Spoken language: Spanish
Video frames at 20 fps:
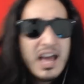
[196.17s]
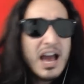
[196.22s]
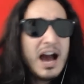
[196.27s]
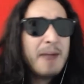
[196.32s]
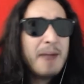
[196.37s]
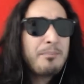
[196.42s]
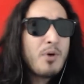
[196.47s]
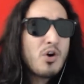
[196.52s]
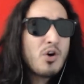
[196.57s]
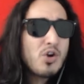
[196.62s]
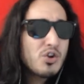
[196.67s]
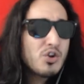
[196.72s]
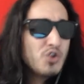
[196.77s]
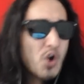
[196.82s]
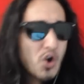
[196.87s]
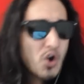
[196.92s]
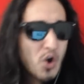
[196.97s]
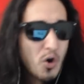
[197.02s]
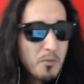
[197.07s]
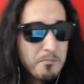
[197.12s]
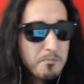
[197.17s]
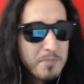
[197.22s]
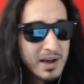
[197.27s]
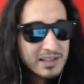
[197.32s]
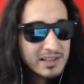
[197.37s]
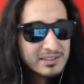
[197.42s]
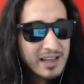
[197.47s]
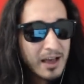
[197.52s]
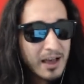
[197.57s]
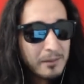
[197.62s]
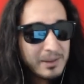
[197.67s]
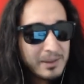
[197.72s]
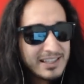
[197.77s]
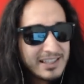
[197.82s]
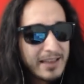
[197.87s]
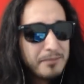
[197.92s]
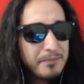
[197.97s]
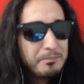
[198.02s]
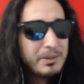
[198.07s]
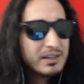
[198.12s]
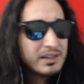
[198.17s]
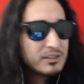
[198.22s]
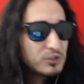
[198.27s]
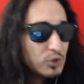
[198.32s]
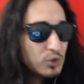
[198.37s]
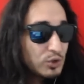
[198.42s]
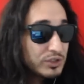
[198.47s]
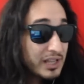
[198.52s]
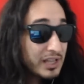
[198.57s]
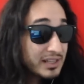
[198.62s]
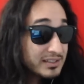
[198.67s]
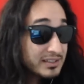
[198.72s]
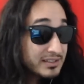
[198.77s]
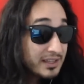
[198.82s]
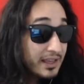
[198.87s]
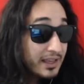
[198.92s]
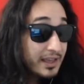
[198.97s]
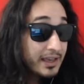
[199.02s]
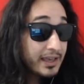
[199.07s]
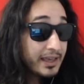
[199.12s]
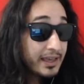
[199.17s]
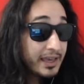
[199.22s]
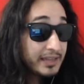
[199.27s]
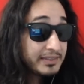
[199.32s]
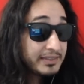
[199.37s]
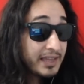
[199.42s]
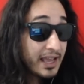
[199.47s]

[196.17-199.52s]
¿A poco no, compas? A veces hay personas que te